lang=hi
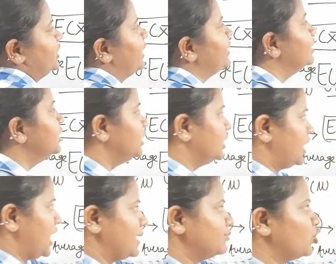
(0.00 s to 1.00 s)
हैं
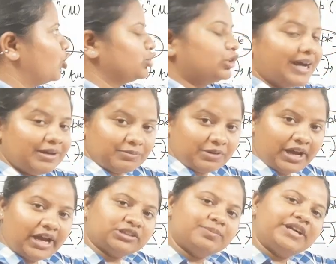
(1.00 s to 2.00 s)
हम उनका
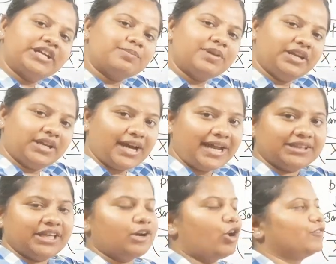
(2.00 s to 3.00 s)
अर्थमेटिक मीन निकालते
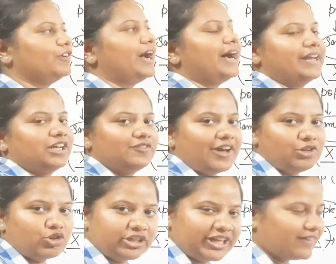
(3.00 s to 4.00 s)
हैं और फिर हर एक वैल्यू
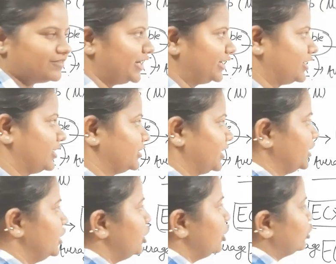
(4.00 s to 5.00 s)
को डेविएट करते हैं
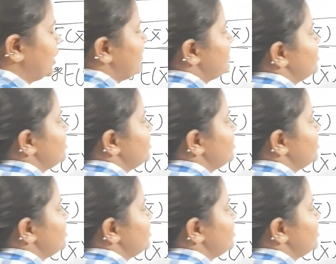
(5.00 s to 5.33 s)
तो अब हम